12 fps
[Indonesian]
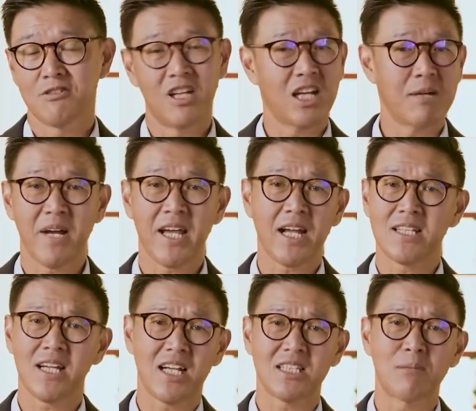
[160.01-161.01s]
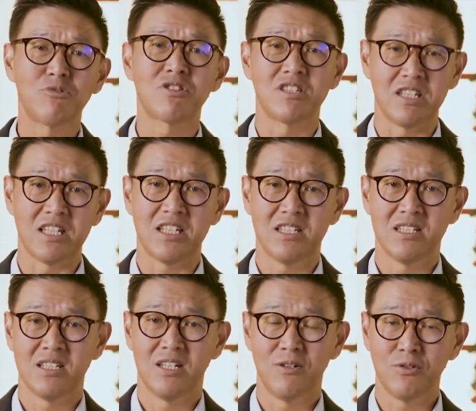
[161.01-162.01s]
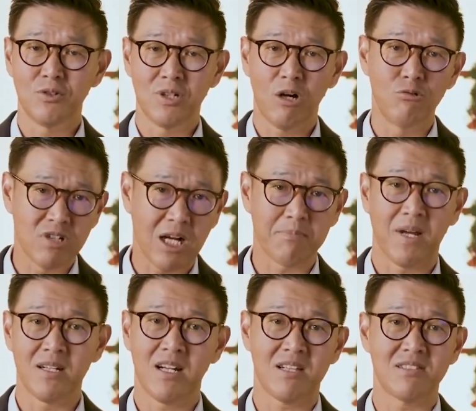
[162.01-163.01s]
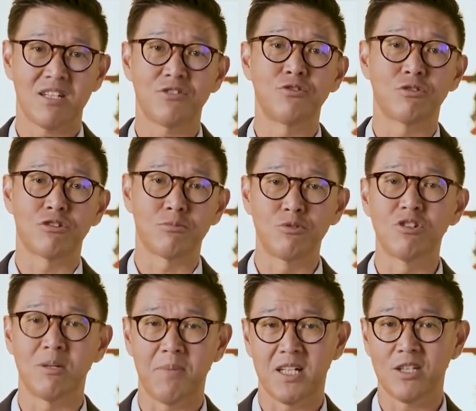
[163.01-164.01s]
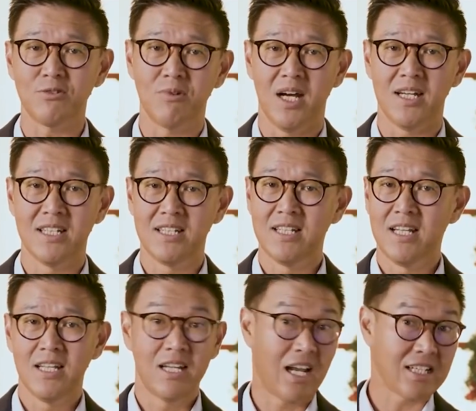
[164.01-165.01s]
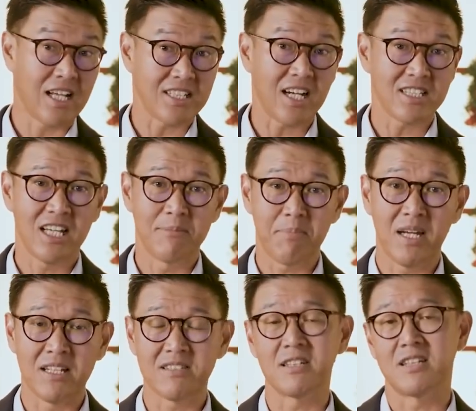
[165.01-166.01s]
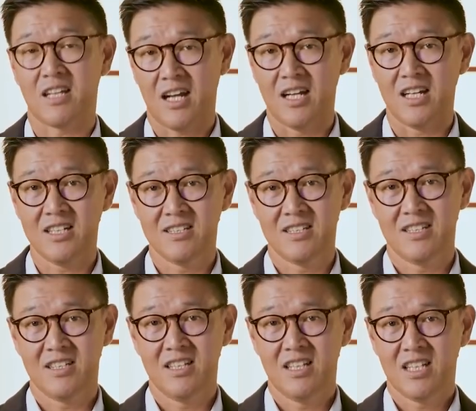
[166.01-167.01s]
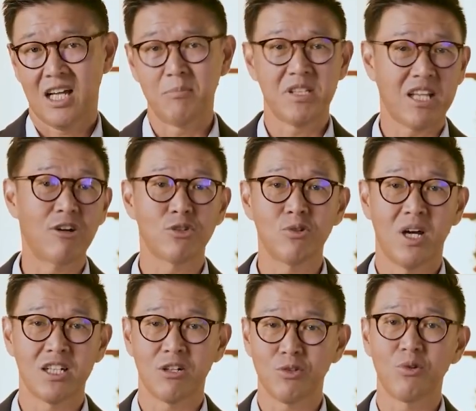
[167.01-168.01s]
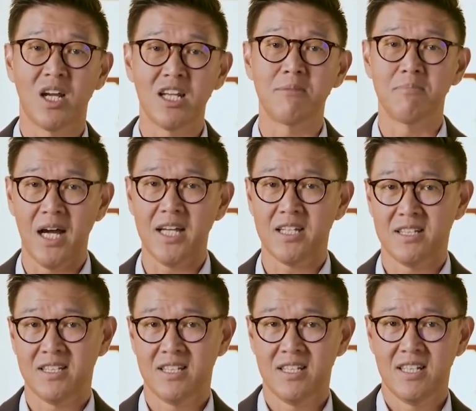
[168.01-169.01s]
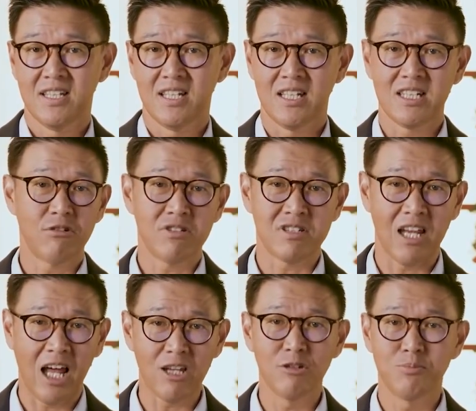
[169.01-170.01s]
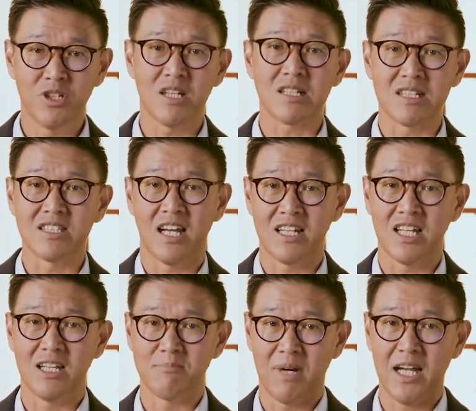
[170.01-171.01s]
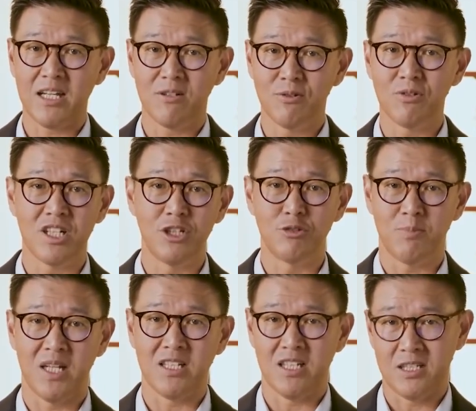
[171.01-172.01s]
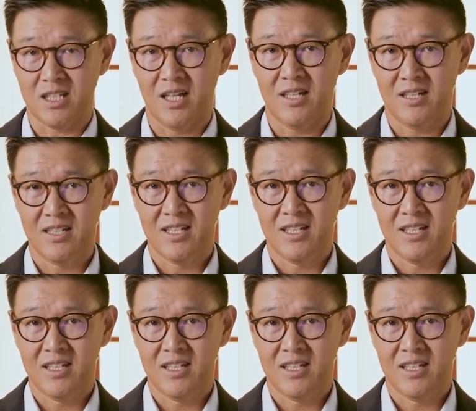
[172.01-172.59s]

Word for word: Saudara pakai kata-katamu sendiri untuk enggak ungkapkan rasa syukurmu kepada Tuhan. Dengan kata-kata yang paling sederhana. Kami tahu Tuhan kau Tuhan yang baik. Dan kau selalu punya rencana yang baik untuk kehidupan kita.